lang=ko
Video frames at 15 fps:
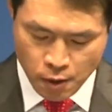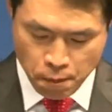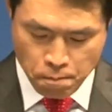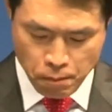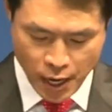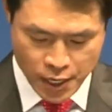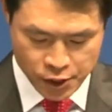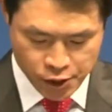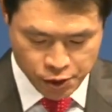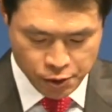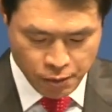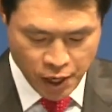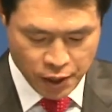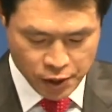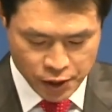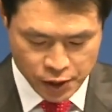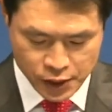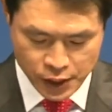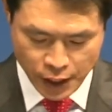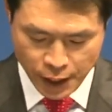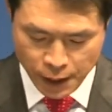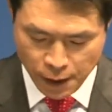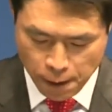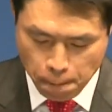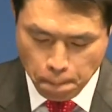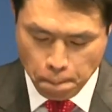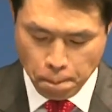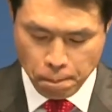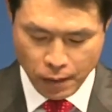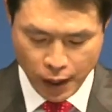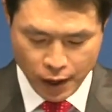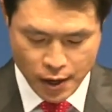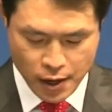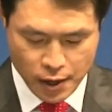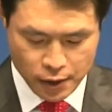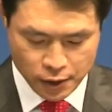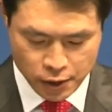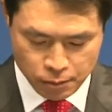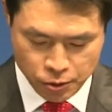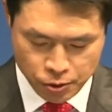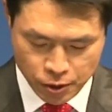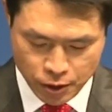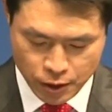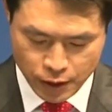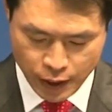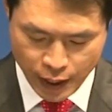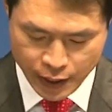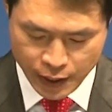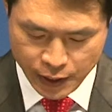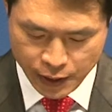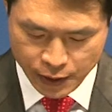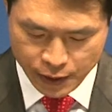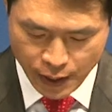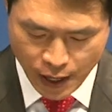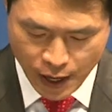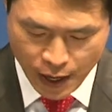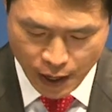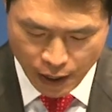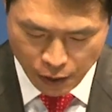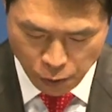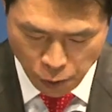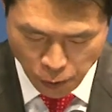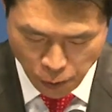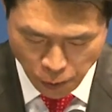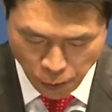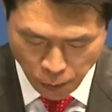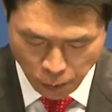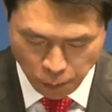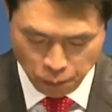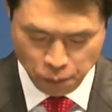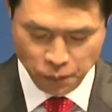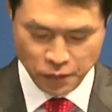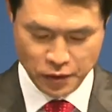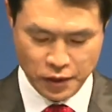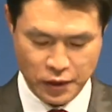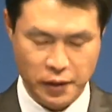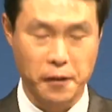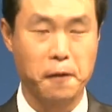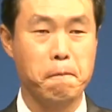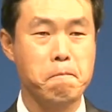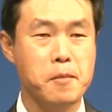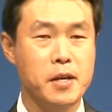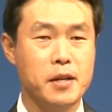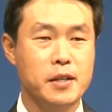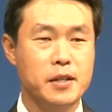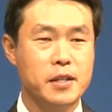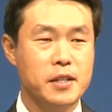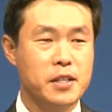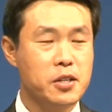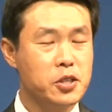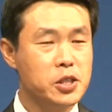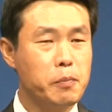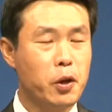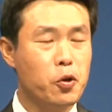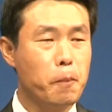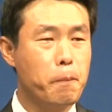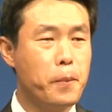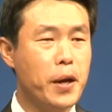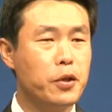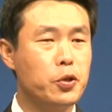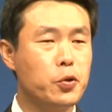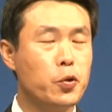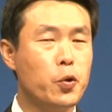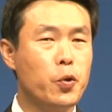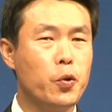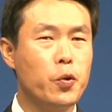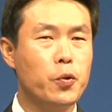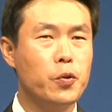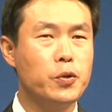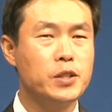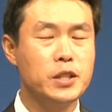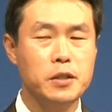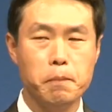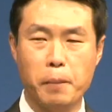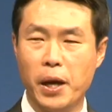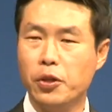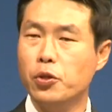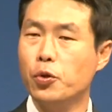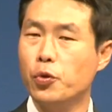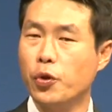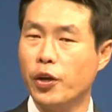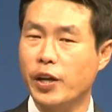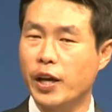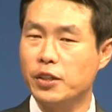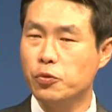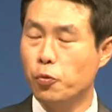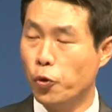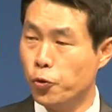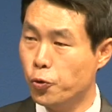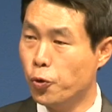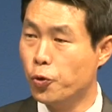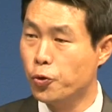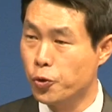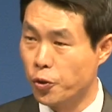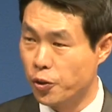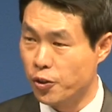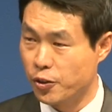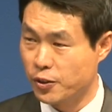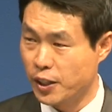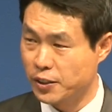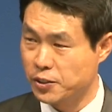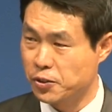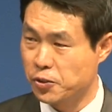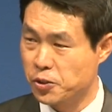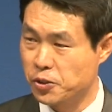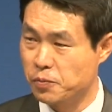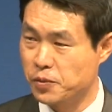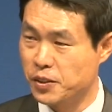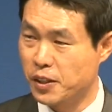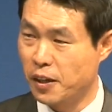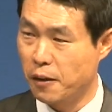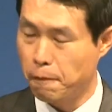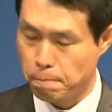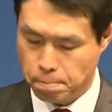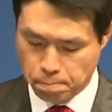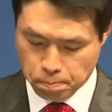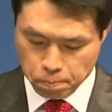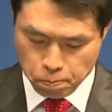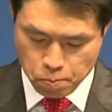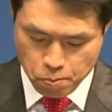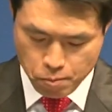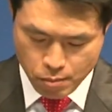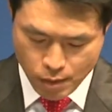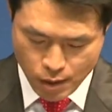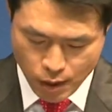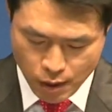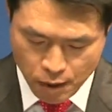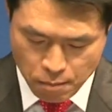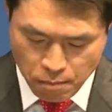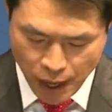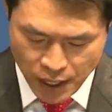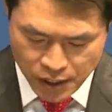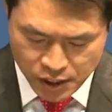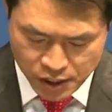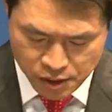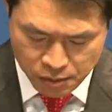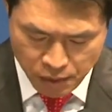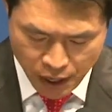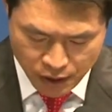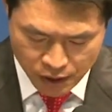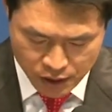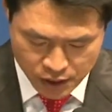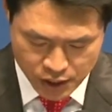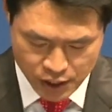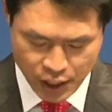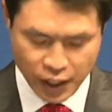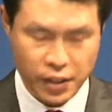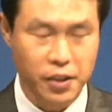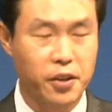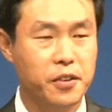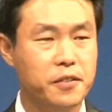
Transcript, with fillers: 말씀에 의지하여 내가 그물을 내리리이다 하고, 이것이 바로 베드로를 베드로 되게 하는 원동력이었다는 것입니다. 말씀에 의지하여.